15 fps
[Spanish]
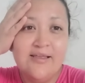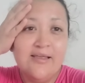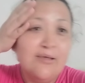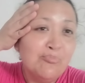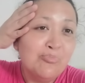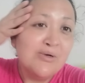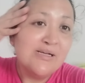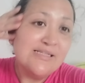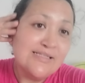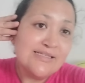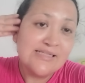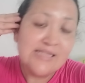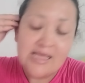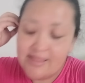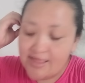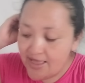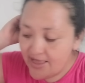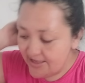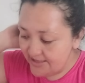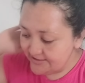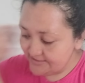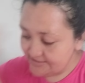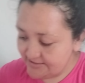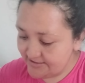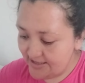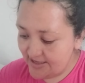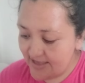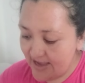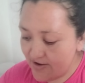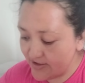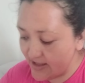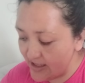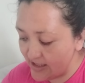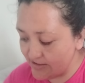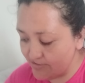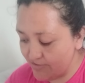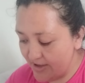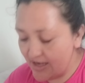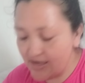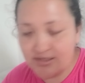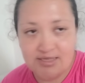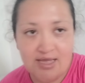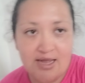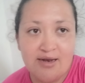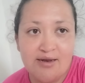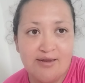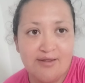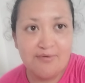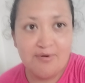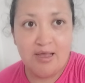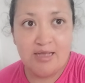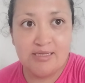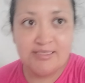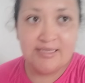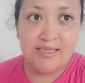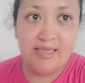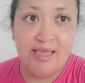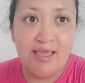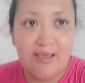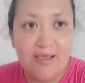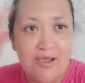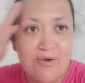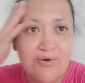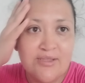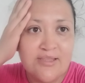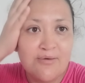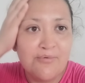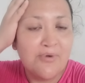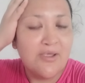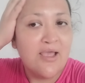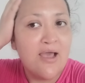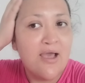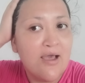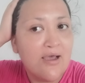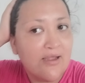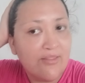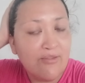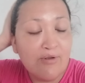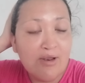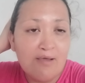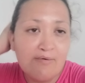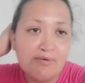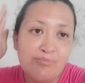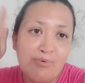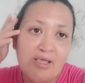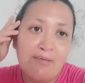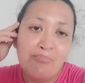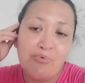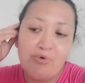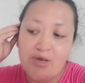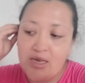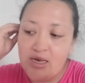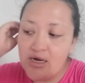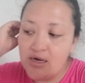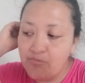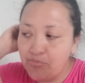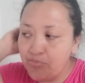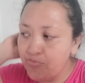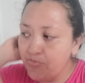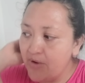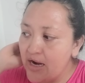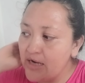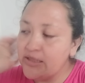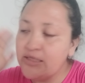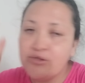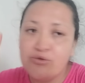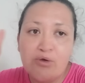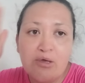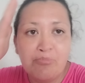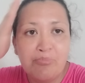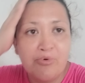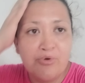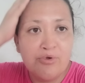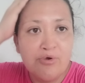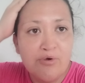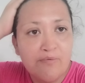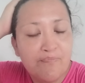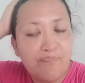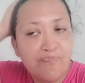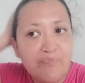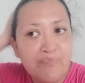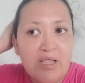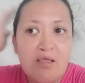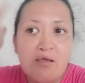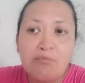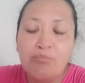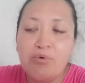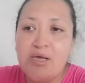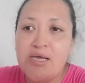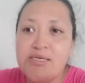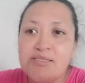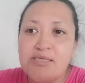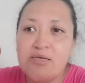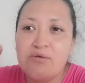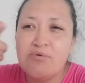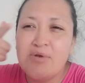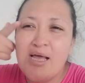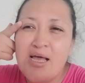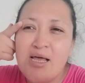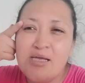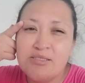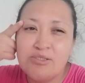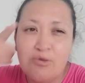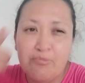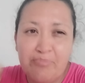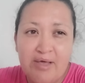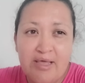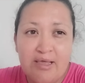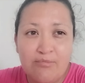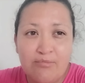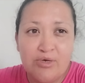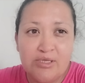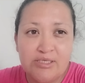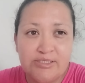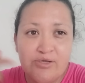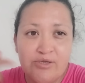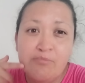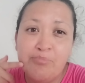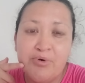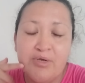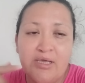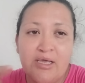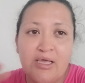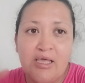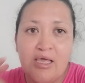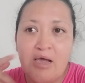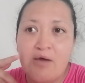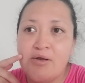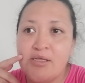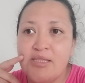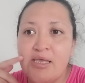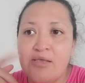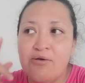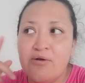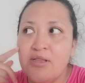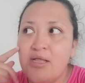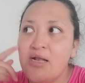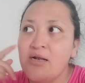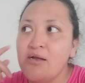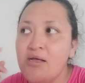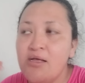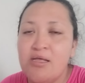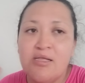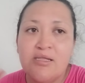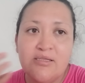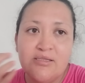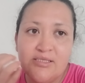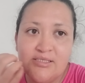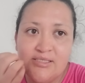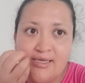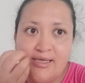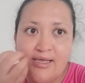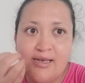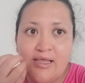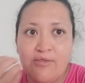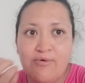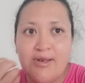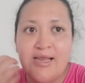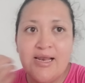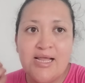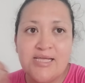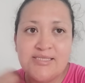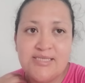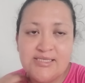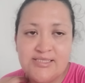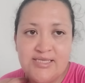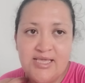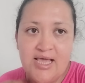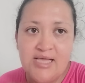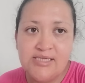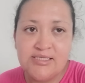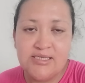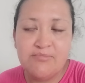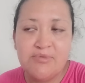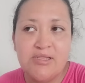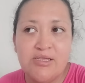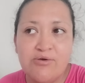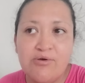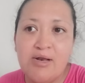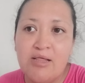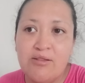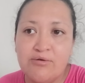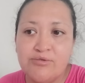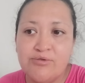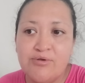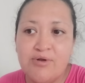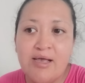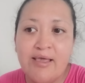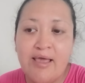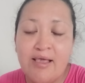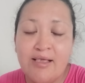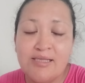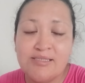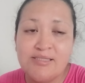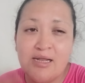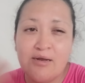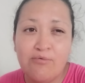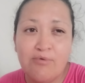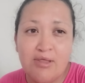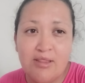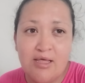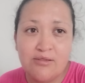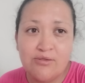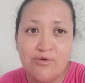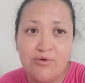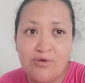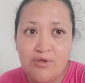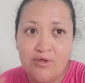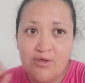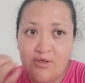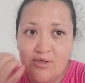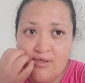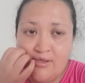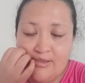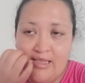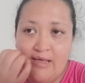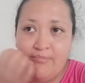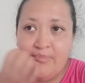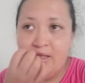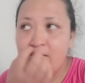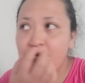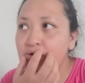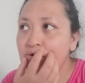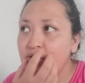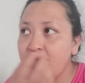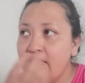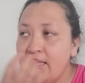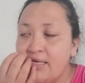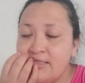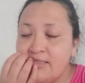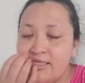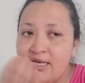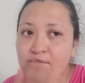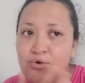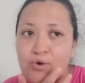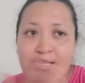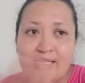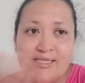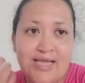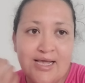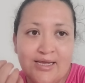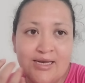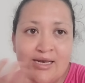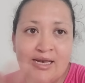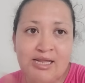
pues nada, este ya ahorita las voy a alzar. Así que ahorita voy a, de una vez voy a poner el caldito de pollo. Voy a hacer una sopa de munición porque ahorita Jordan dice que le duele las encías y me dijo la doctora que hay que estar cuidando también lo que es que no le sangren las